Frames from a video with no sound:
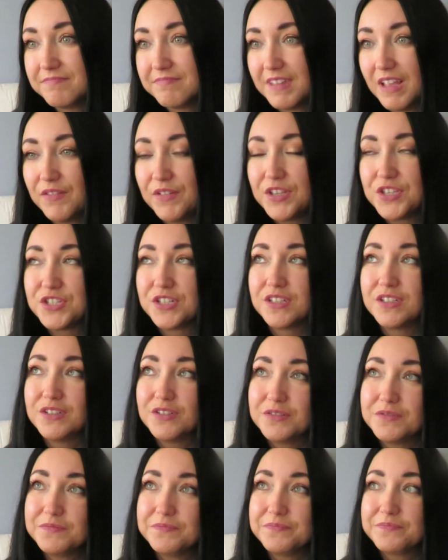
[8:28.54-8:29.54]
Wiecie,
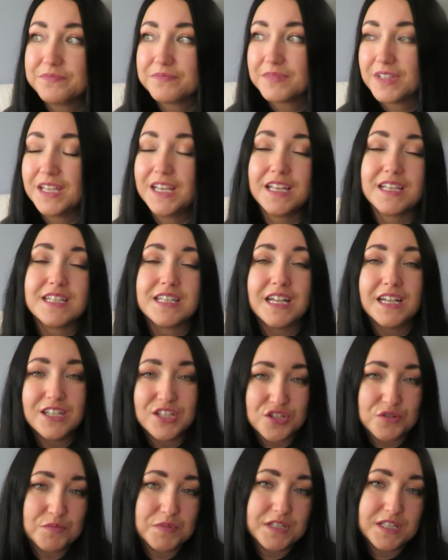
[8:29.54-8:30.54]
no, ja zdaję
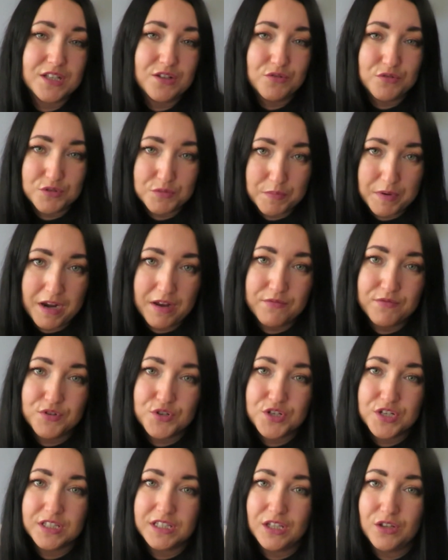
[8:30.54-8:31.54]
sobie z tego sprawę,
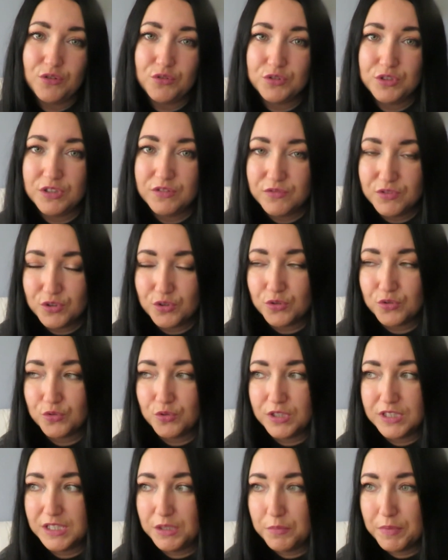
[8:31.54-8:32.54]
że tego nie
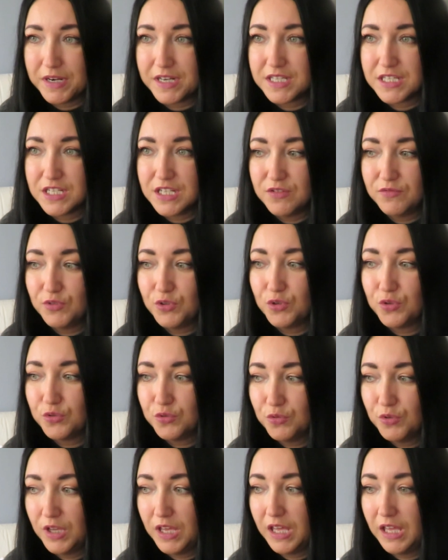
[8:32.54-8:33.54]
wykonuję, tej pracy nie
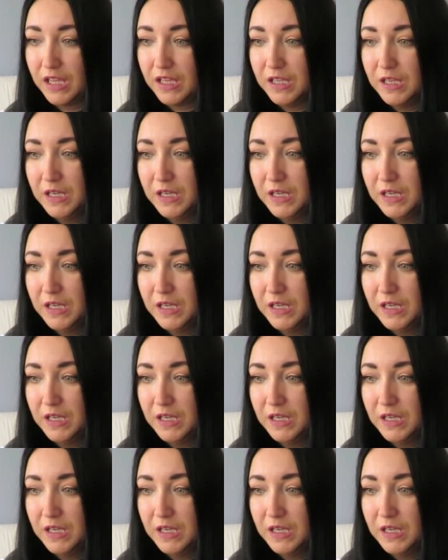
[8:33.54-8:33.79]
wykonuje